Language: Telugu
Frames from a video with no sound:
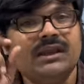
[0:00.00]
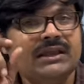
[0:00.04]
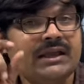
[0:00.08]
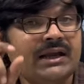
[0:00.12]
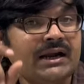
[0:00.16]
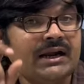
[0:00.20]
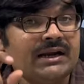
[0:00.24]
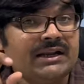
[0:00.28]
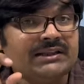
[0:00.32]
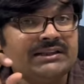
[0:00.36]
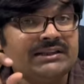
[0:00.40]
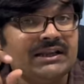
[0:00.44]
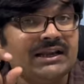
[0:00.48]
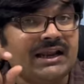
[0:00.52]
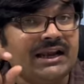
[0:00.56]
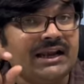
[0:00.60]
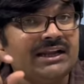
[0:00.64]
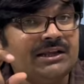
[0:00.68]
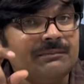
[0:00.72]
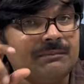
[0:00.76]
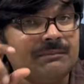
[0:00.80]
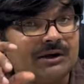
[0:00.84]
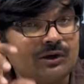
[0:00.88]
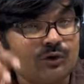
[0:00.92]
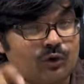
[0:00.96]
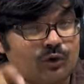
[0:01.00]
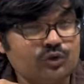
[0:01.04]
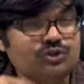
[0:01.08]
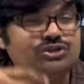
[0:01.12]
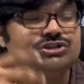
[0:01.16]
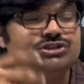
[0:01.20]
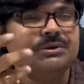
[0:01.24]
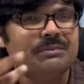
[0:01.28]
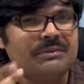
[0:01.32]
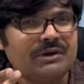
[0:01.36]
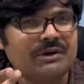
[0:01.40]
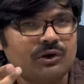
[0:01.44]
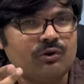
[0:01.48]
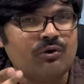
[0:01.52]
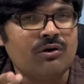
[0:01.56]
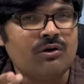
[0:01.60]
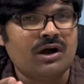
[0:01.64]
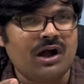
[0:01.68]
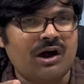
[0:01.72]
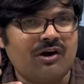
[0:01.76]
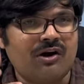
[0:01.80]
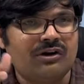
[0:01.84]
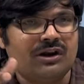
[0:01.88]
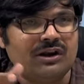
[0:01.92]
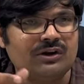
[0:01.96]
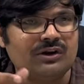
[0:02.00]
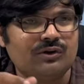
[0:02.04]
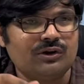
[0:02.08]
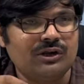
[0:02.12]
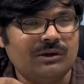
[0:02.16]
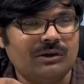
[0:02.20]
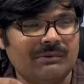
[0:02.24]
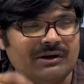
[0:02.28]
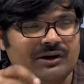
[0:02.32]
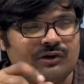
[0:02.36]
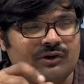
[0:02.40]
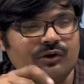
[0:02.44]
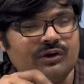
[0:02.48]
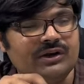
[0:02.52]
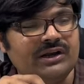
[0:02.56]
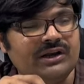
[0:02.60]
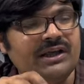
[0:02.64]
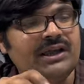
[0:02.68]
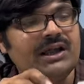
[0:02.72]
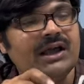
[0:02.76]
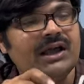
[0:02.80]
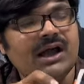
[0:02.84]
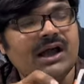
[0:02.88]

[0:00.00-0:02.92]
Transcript: ఎక్కడైతే లైటింగ్ మనకు కొంచెం ఎక్కువ కావాలనుకున్నాం అనుకోండి